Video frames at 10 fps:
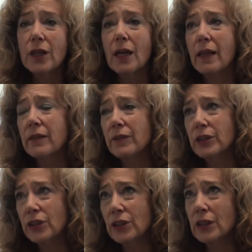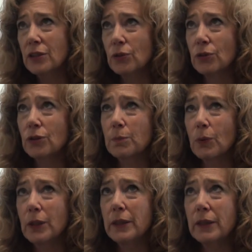de la División de Estudios
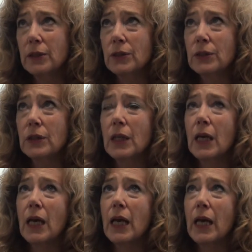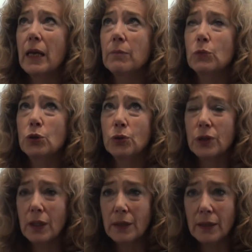Políticos en mucho
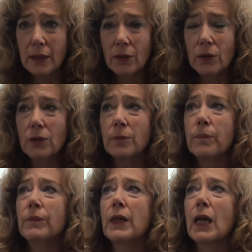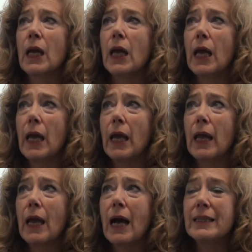sentido
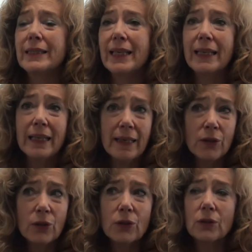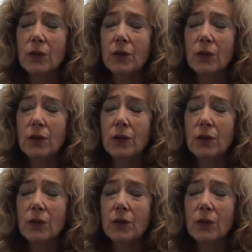eh, ha seguido